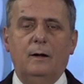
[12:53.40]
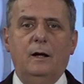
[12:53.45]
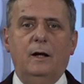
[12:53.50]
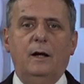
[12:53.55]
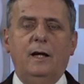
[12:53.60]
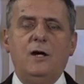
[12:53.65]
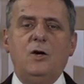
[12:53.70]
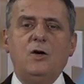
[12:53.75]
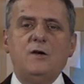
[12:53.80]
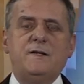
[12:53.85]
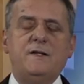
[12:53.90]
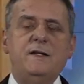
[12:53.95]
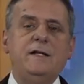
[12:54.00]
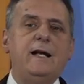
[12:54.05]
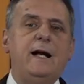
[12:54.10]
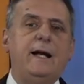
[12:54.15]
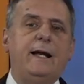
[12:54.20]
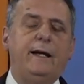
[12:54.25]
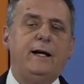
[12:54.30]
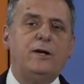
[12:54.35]
I
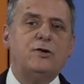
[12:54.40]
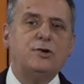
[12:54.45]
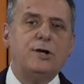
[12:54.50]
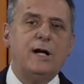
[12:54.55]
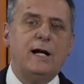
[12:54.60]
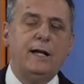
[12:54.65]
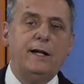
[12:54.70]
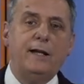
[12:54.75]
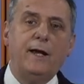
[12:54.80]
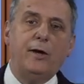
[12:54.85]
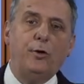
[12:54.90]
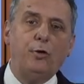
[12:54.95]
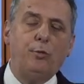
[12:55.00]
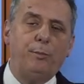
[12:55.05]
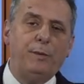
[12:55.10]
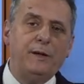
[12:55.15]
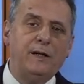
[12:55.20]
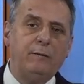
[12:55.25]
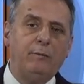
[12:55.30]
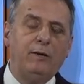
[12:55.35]
consiglieri regionali dei
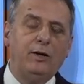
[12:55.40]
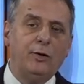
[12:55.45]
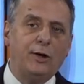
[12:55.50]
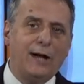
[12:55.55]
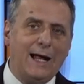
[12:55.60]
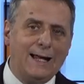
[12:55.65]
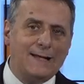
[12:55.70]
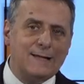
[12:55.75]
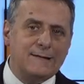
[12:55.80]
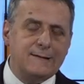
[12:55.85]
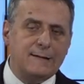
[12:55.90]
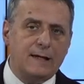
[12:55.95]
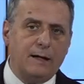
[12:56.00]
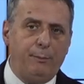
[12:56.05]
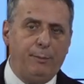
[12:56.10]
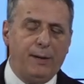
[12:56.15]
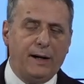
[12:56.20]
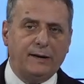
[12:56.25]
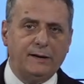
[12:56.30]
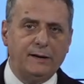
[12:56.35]
gruppi di
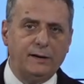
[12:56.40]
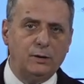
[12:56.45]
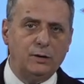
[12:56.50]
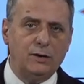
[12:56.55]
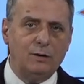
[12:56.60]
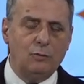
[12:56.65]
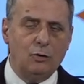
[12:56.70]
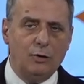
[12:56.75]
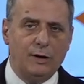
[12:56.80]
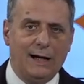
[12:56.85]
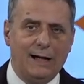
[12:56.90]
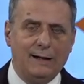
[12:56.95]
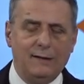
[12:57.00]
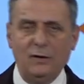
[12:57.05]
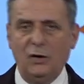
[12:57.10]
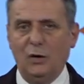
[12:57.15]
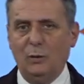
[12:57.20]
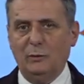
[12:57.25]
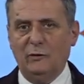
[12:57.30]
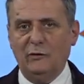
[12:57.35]
minoranza, Partito
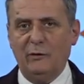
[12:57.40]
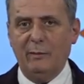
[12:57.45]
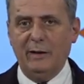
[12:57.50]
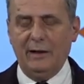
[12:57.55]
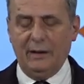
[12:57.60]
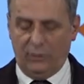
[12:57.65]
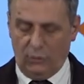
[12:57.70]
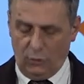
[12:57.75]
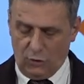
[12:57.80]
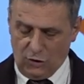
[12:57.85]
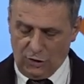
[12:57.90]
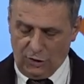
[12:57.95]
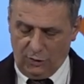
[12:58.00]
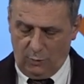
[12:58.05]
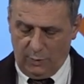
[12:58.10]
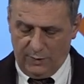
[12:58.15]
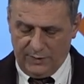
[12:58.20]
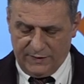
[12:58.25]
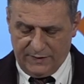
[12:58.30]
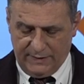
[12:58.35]
Democratico, Movimento
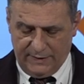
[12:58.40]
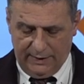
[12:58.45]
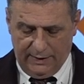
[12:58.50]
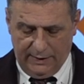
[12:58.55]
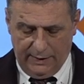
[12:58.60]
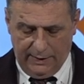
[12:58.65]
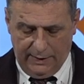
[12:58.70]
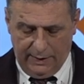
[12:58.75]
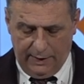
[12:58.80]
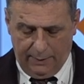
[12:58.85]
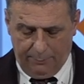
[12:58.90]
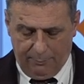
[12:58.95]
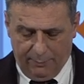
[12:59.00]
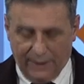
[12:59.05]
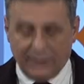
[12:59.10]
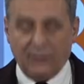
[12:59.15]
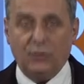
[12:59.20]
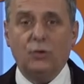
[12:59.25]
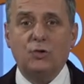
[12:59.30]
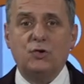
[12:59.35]
5 Stelle,
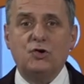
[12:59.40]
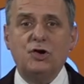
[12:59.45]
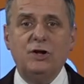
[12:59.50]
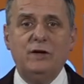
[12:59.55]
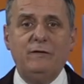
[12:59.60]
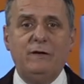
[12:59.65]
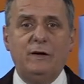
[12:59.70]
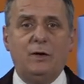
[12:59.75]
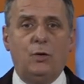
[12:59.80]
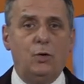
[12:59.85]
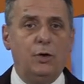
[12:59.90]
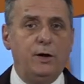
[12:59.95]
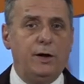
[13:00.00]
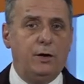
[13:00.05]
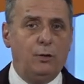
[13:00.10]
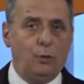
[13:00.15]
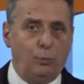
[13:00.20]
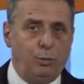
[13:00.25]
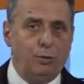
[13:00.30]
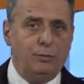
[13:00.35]
Patto Civico e
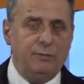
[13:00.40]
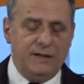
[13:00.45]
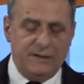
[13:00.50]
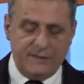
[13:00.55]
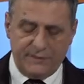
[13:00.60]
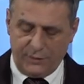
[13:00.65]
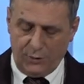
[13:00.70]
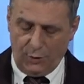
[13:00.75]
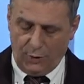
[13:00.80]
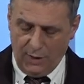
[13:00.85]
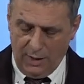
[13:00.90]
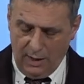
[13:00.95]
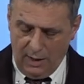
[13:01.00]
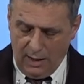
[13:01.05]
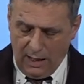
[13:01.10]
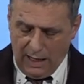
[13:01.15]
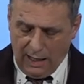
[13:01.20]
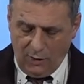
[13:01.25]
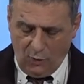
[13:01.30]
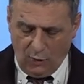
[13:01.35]
Gruppo Misto,
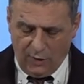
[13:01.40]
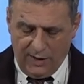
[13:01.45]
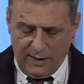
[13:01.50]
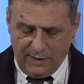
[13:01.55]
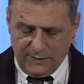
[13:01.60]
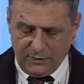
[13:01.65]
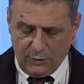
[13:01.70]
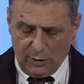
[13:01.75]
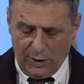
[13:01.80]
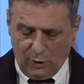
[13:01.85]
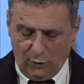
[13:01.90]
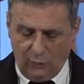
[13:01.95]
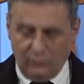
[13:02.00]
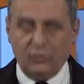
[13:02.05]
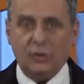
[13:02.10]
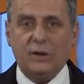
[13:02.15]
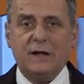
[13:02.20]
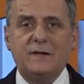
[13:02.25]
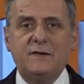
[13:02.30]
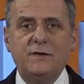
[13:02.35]
hanno chiesto la
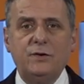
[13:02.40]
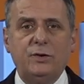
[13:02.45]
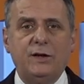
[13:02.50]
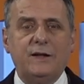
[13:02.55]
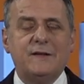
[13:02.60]
convocazione